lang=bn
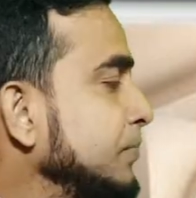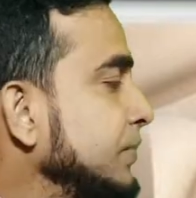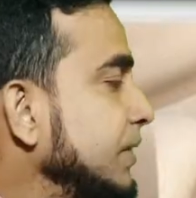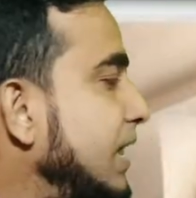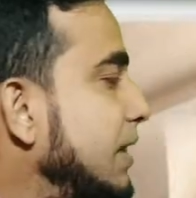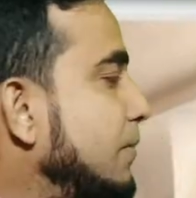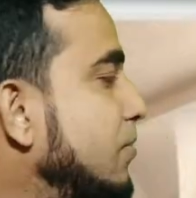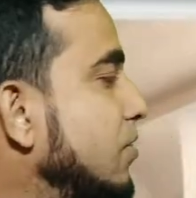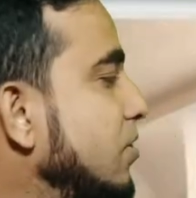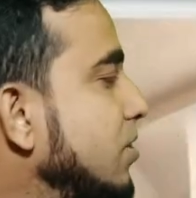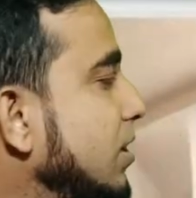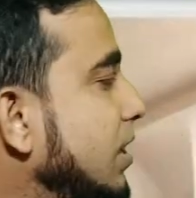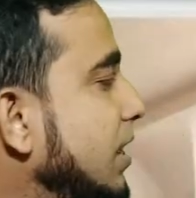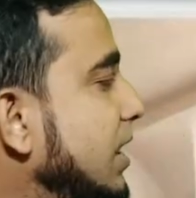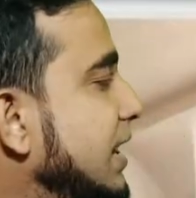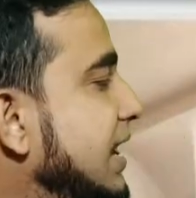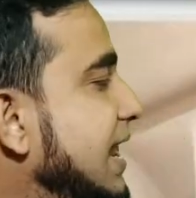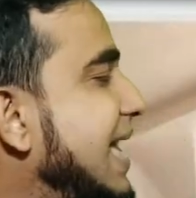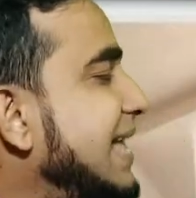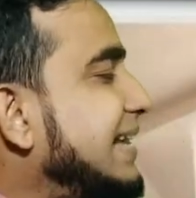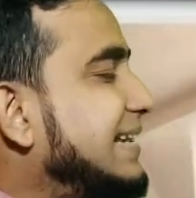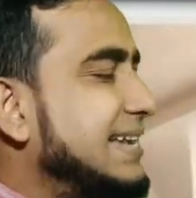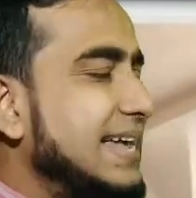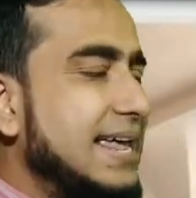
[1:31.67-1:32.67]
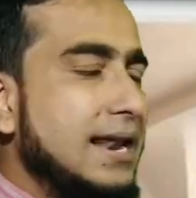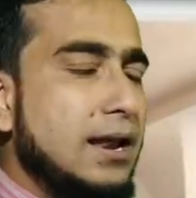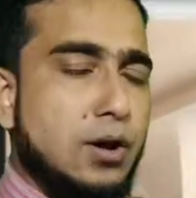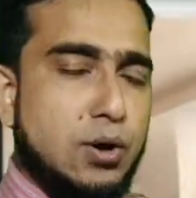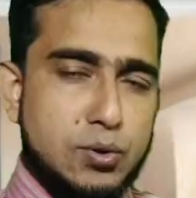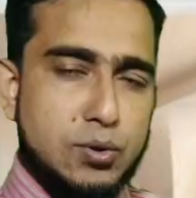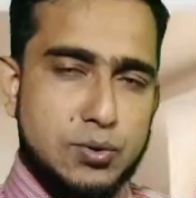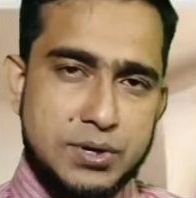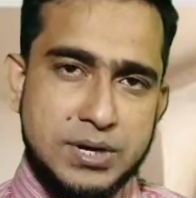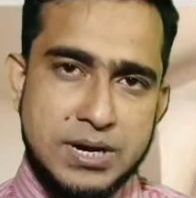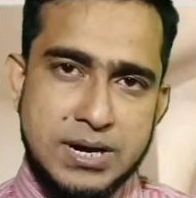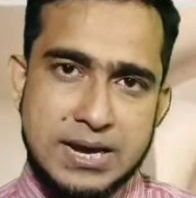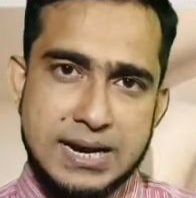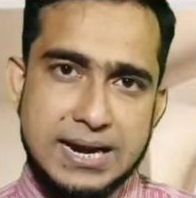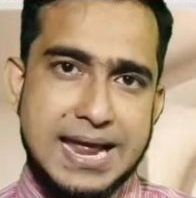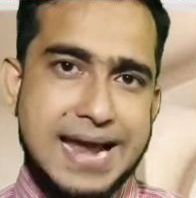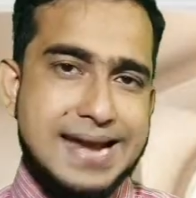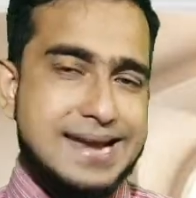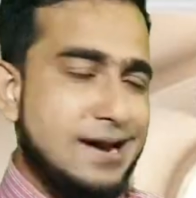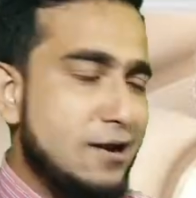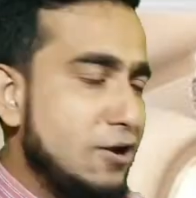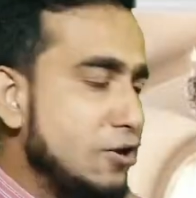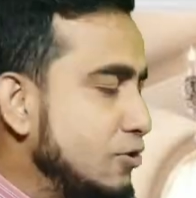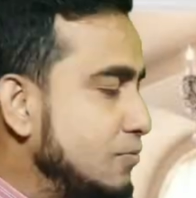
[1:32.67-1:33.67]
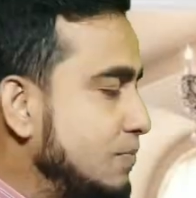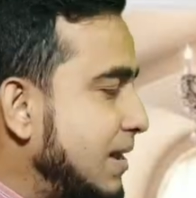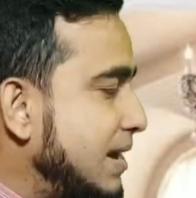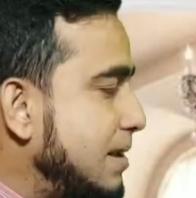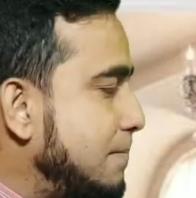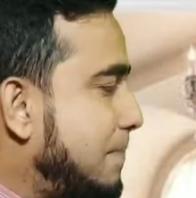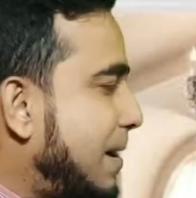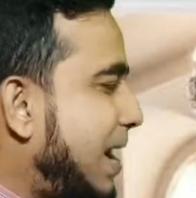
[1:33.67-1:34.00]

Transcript: এবং ল্যাট অ্যালোন ল্যাট অ্যালোন মানে